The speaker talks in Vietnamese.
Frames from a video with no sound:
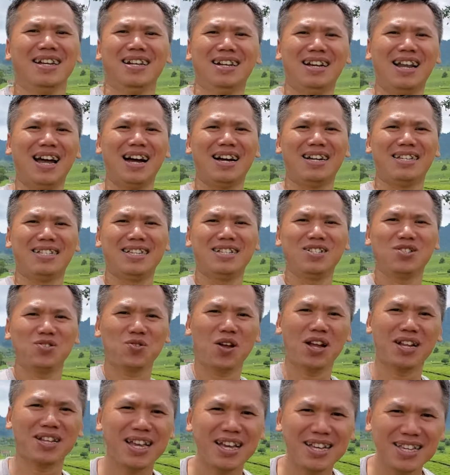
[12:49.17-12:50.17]
là trên
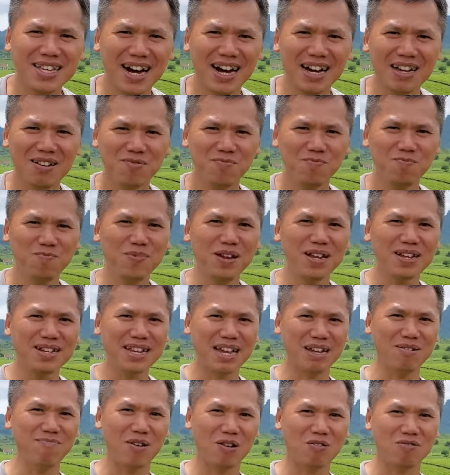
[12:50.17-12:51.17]
toàn thế giới biết
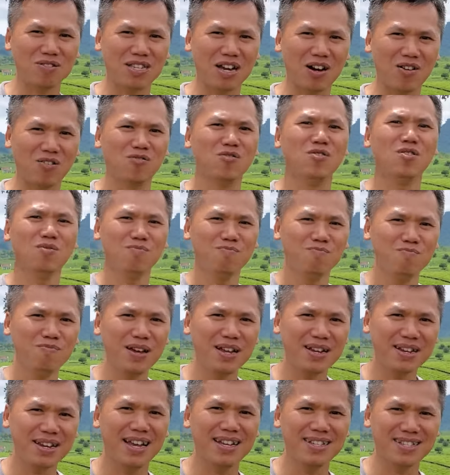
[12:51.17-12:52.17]
đến Mộc Châu
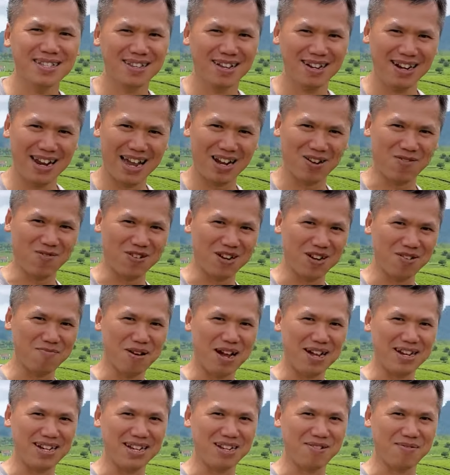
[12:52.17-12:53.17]
biết đến Sơn La của các
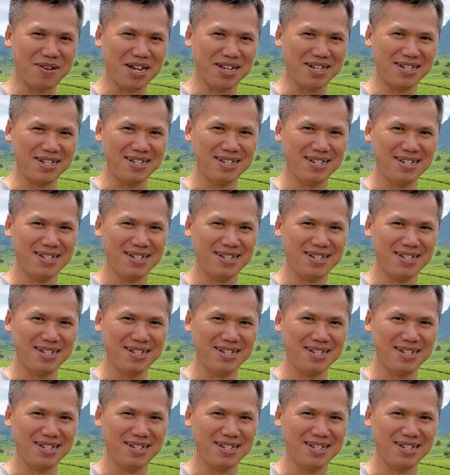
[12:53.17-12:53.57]
bạn đi các bạn